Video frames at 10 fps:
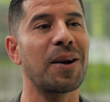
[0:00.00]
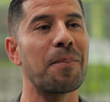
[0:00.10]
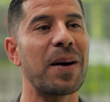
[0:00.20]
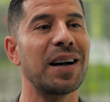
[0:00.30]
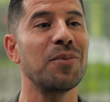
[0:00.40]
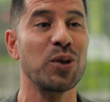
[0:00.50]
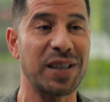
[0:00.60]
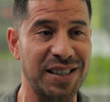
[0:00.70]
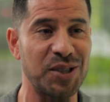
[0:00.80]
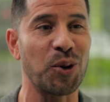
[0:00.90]
comme parrain
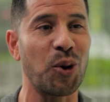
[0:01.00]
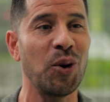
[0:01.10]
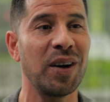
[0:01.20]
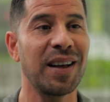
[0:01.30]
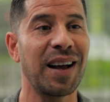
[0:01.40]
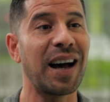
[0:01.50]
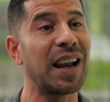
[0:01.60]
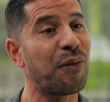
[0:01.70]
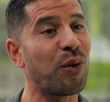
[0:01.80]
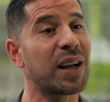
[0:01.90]
Moussa Sissoko, à
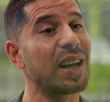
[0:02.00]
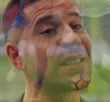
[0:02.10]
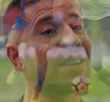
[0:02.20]
la fois car